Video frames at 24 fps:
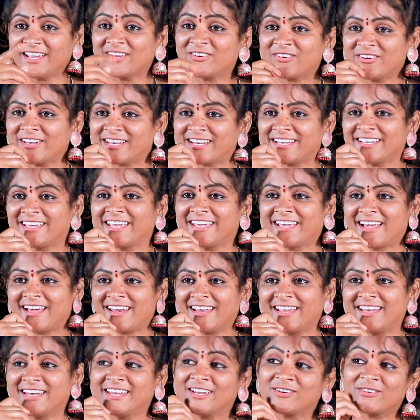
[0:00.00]
నేను కూడా ఇట్లా
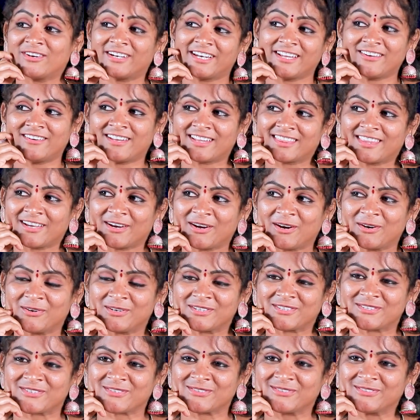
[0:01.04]
చేయాలి నేను కూడా టీవీలో అత్త
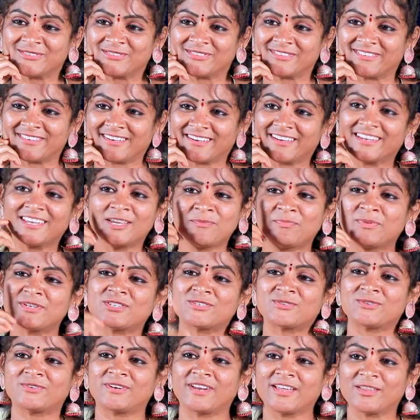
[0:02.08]
కావచ్చు ఈ
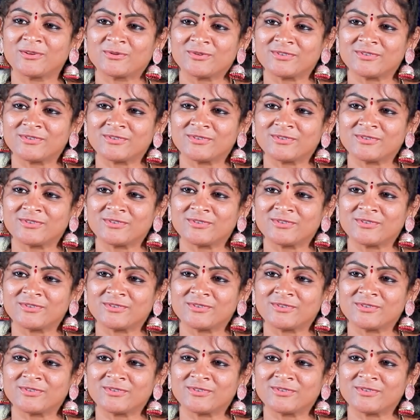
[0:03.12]
పిచ్చి ఉండేది